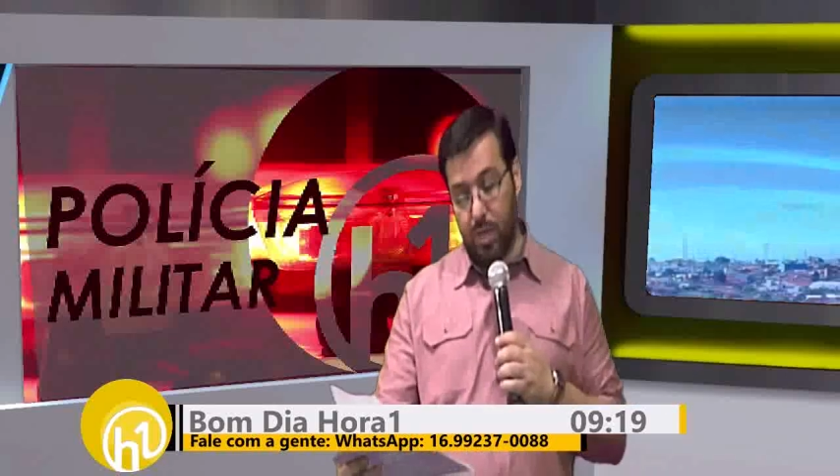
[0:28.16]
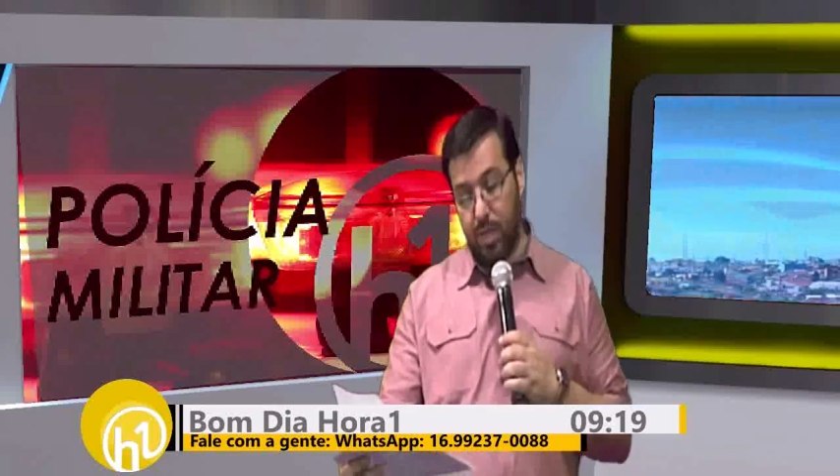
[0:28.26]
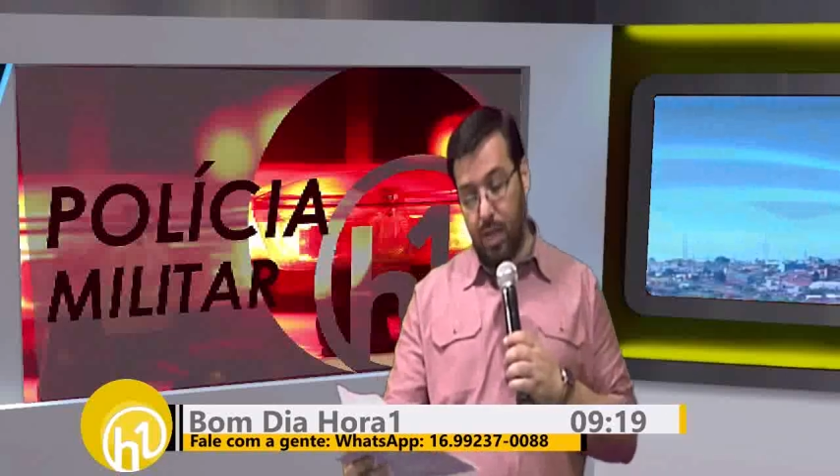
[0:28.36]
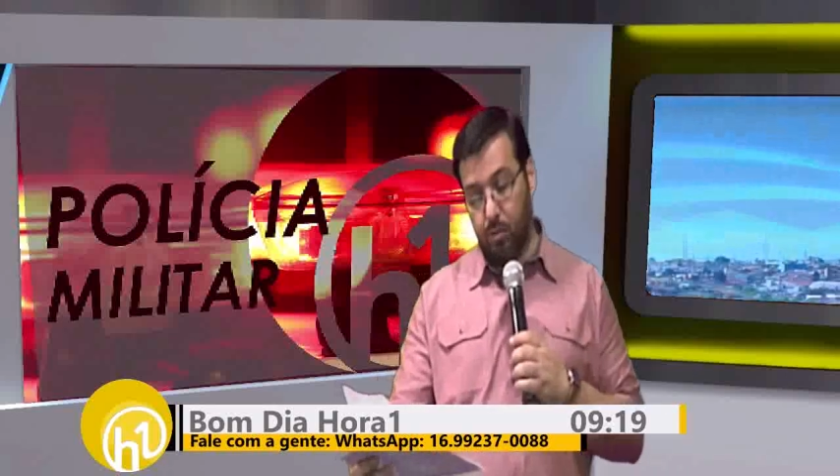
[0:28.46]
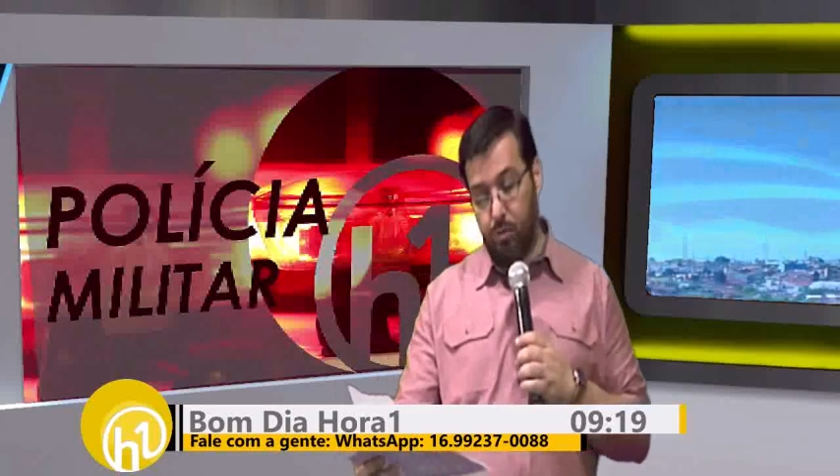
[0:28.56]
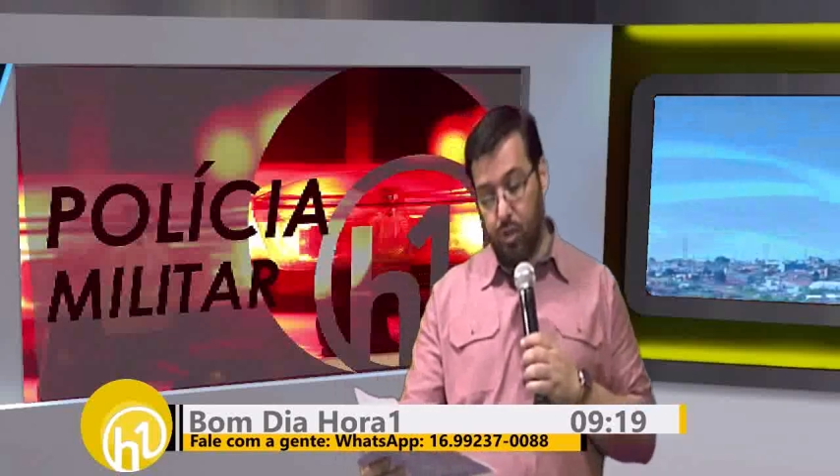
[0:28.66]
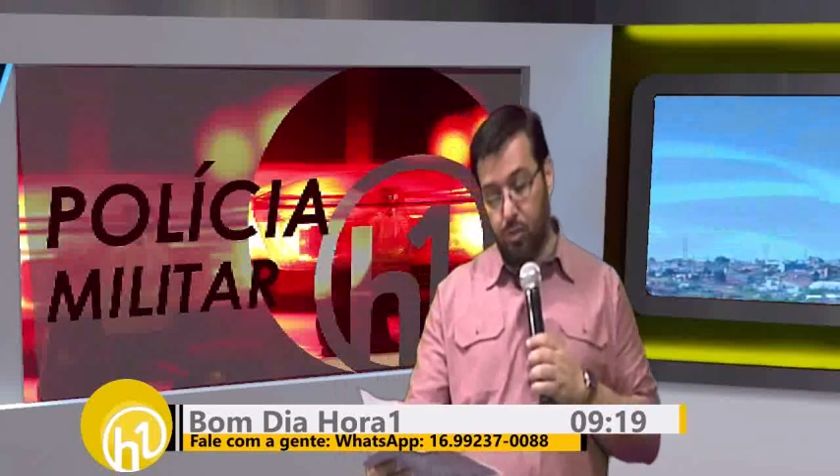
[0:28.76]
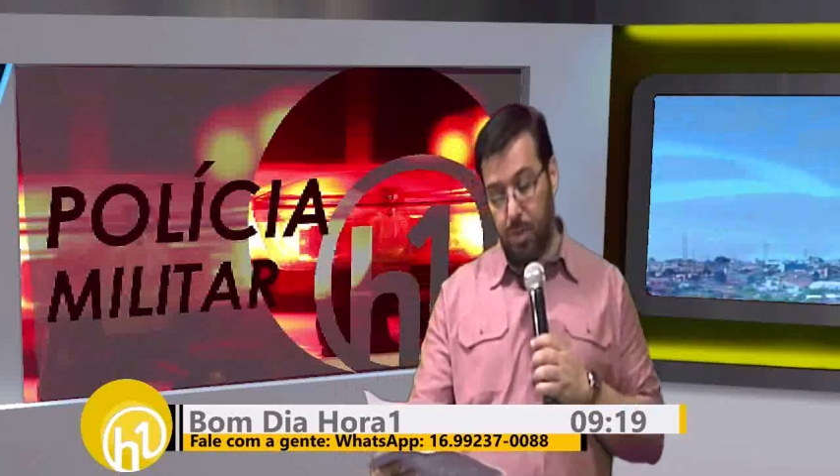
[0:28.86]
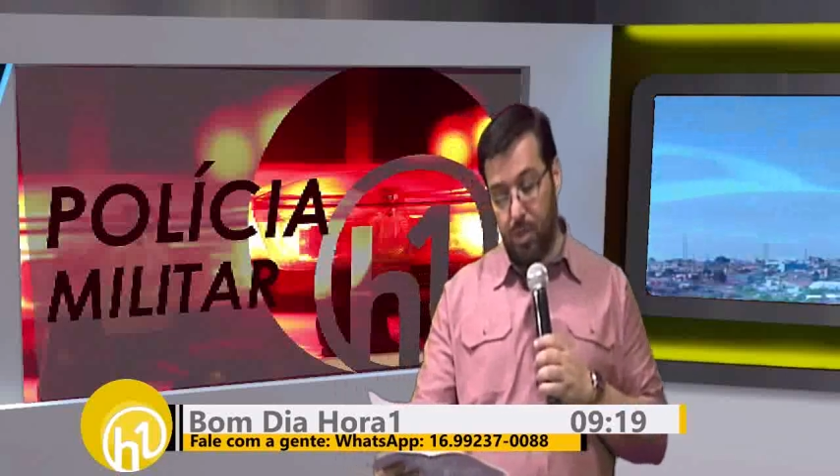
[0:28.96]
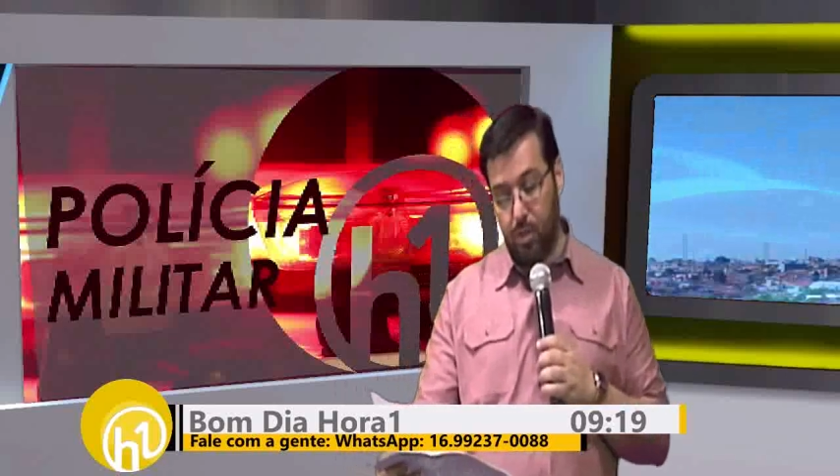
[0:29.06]
o mandado foi
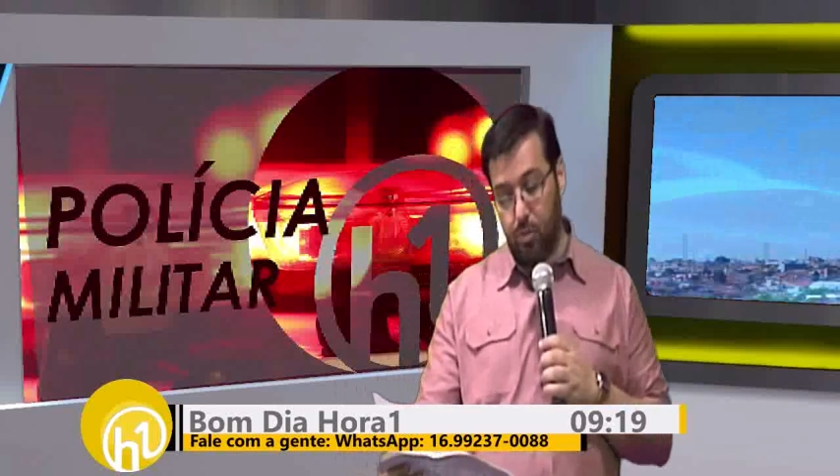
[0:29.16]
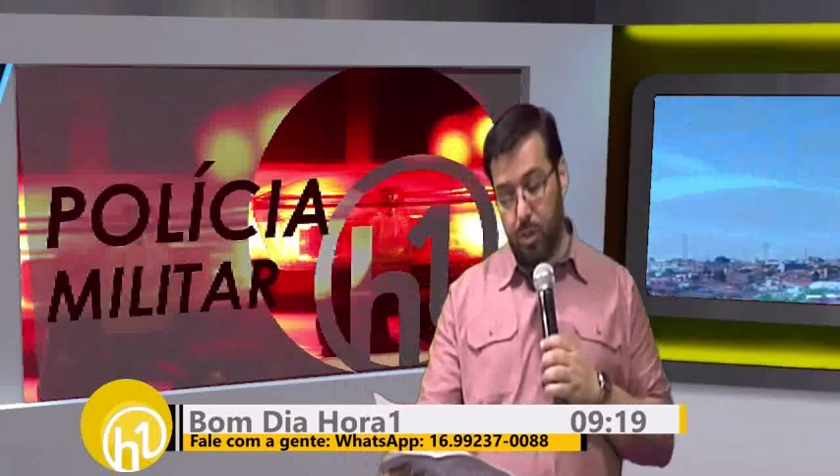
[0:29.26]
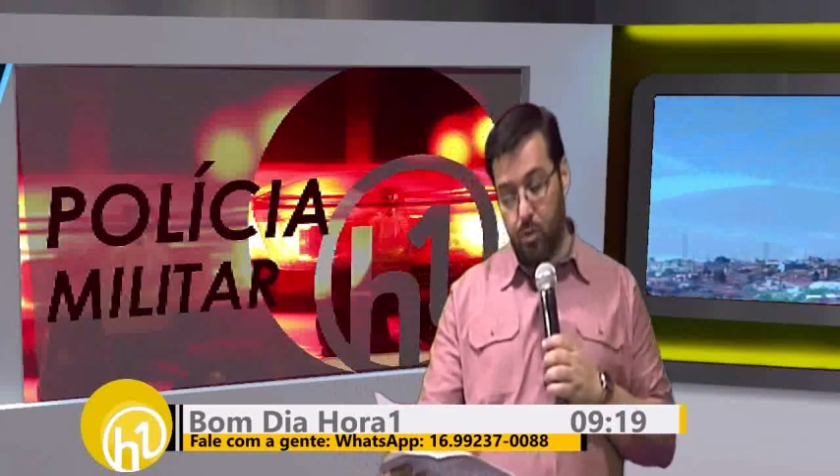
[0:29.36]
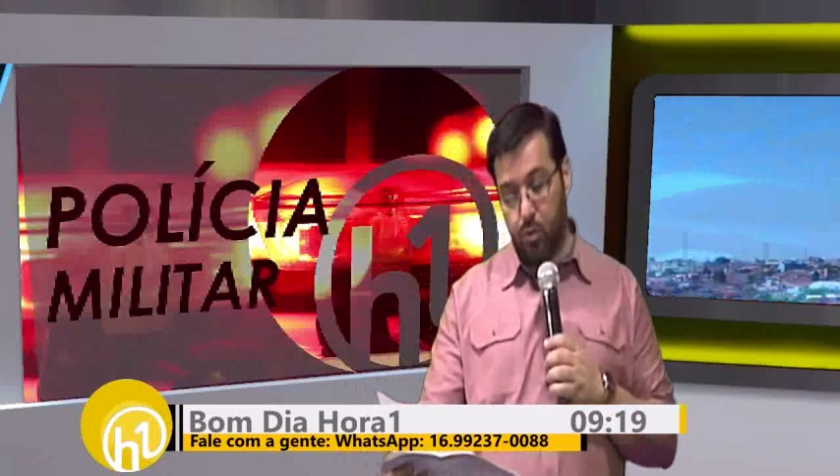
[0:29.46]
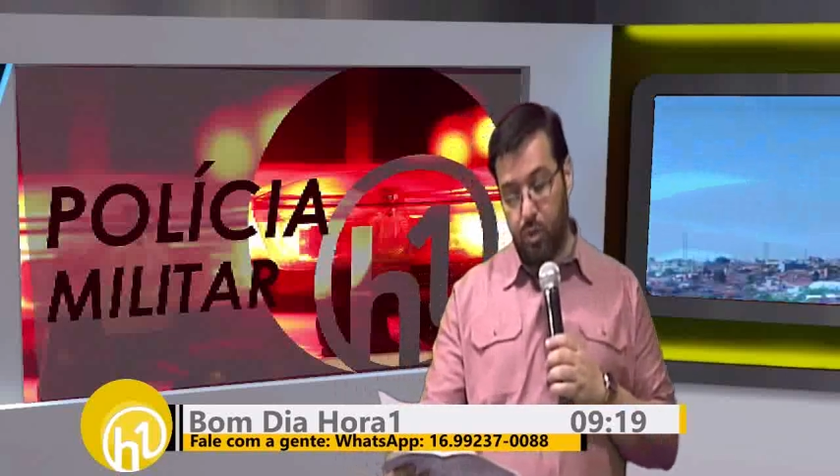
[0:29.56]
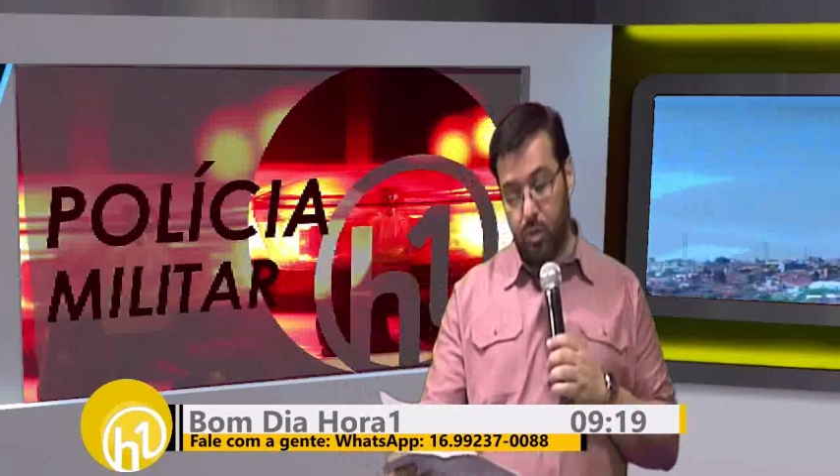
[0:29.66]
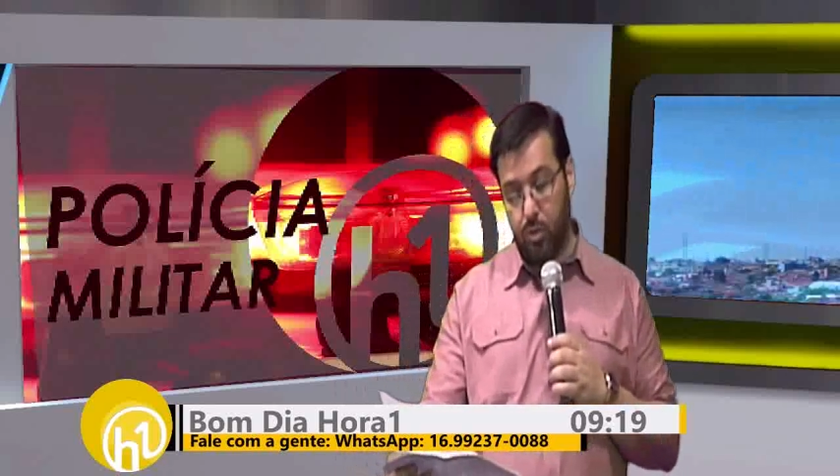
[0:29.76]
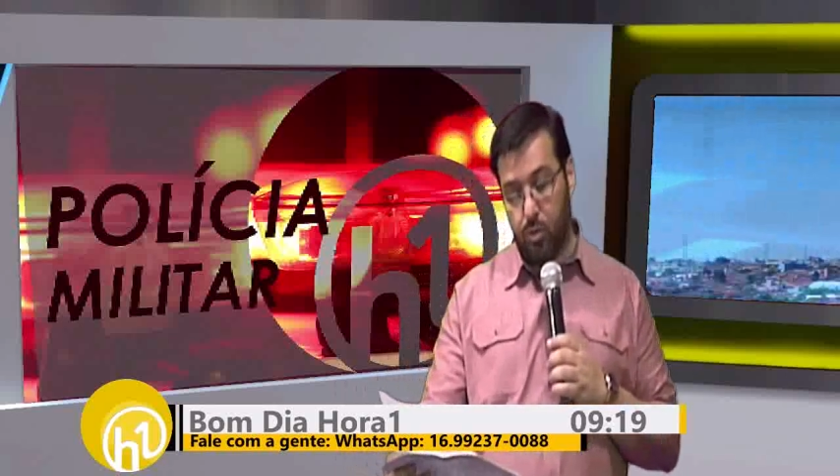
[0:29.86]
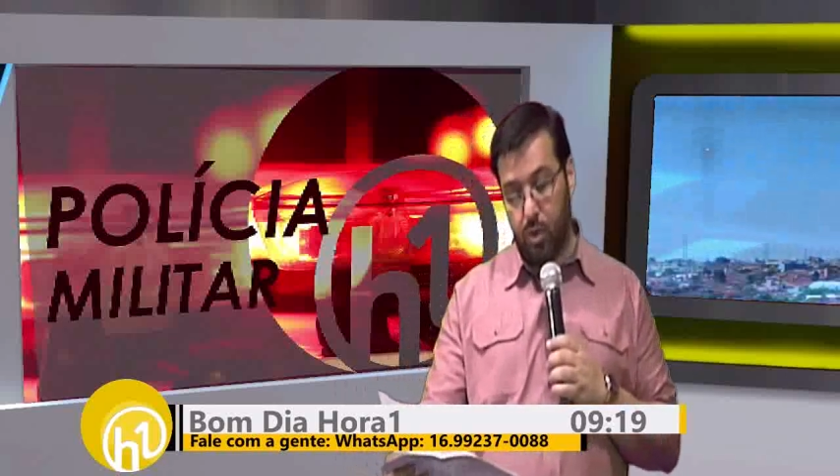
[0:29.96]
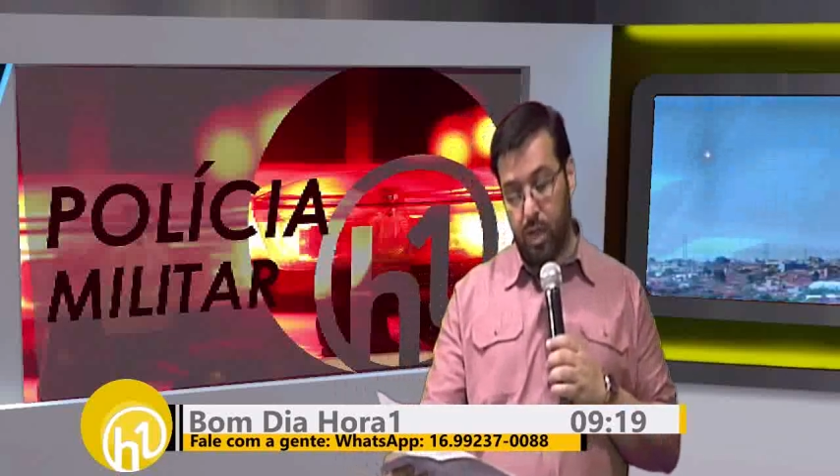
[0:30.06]
expedido pelo
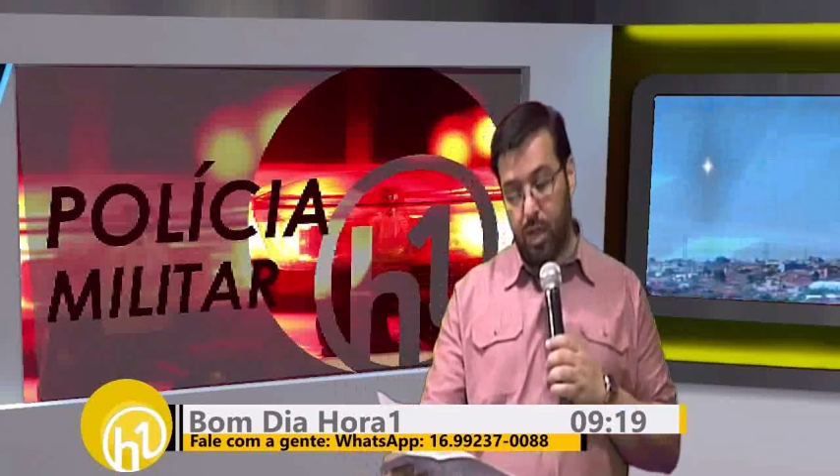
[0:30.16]
juiz Dr.